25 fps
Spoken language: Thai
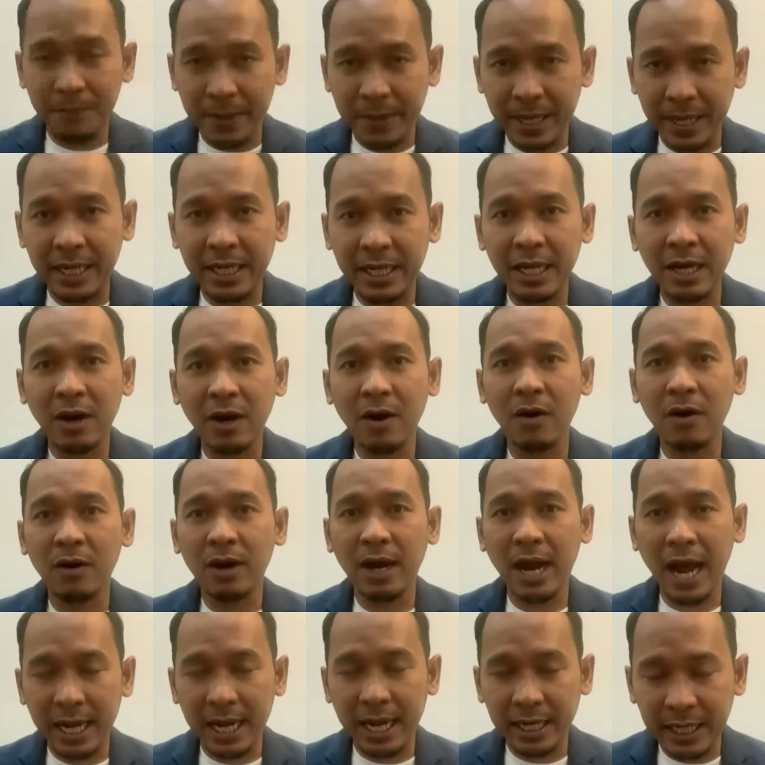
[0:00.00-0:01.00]
มผิดของ
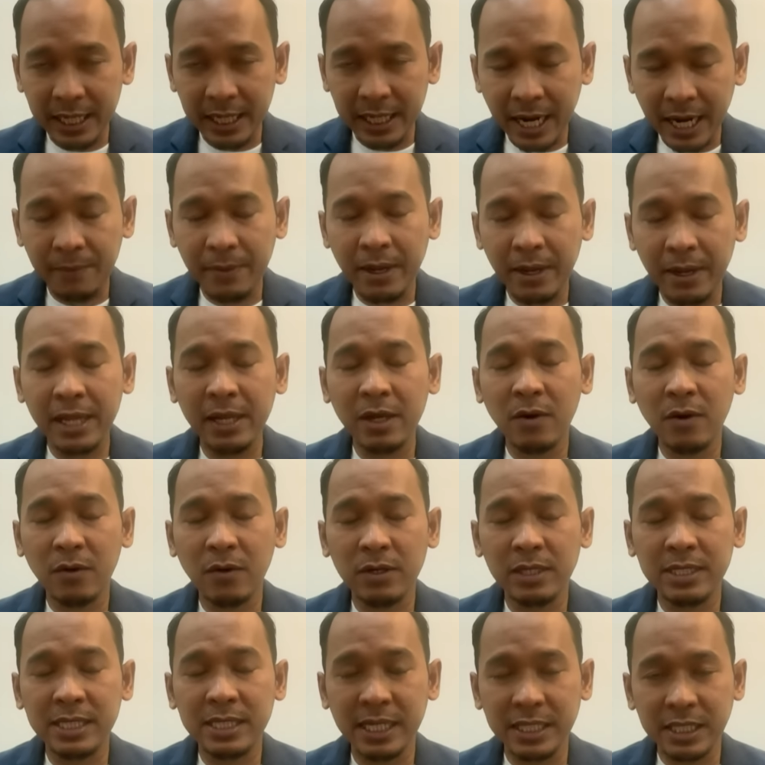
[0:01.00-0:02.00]
การที่ทำให้ค
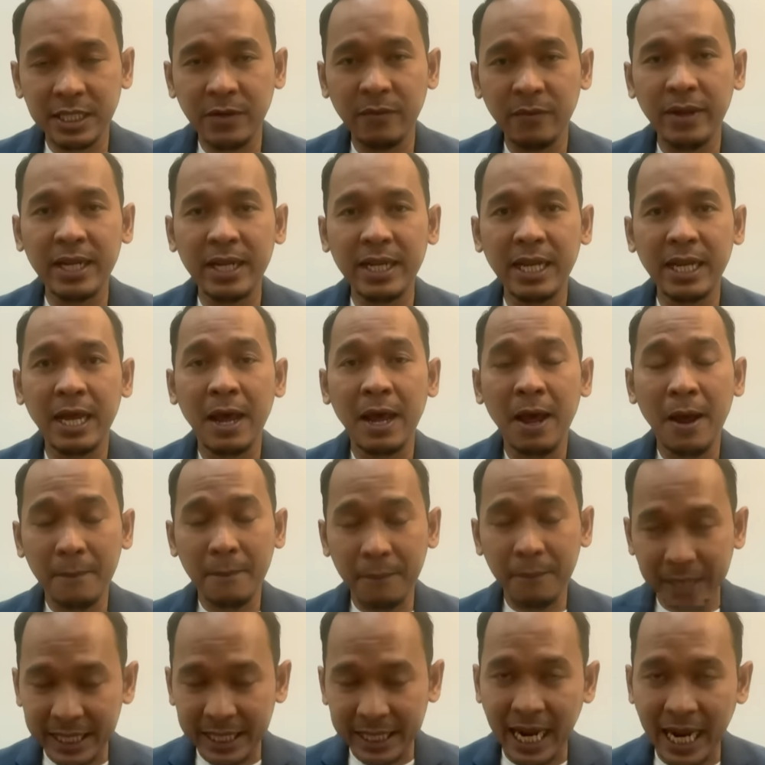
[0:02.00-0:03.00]
นเสียชีวิตเนี่ย
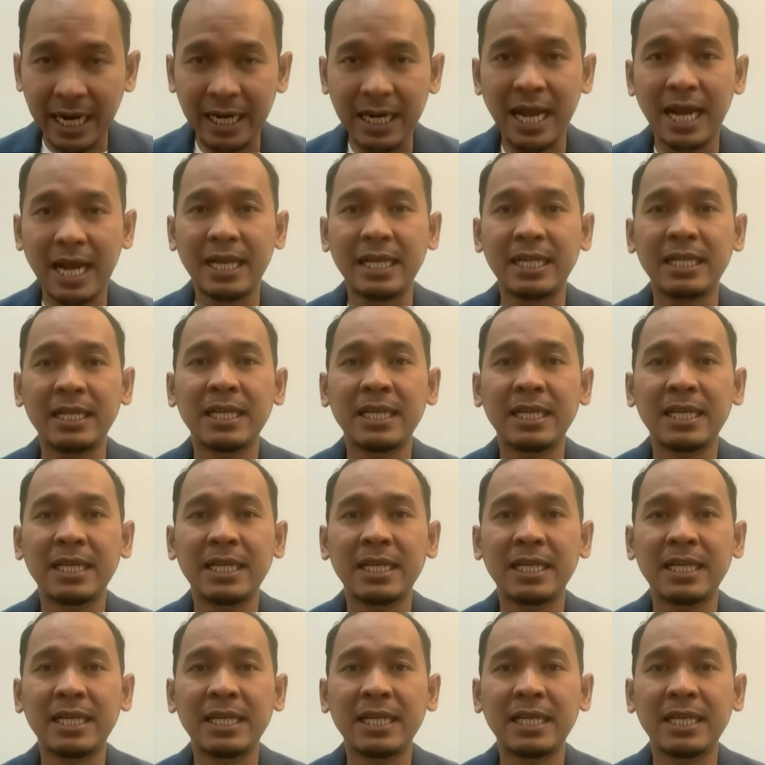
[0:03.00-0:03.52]
มันอย่างไร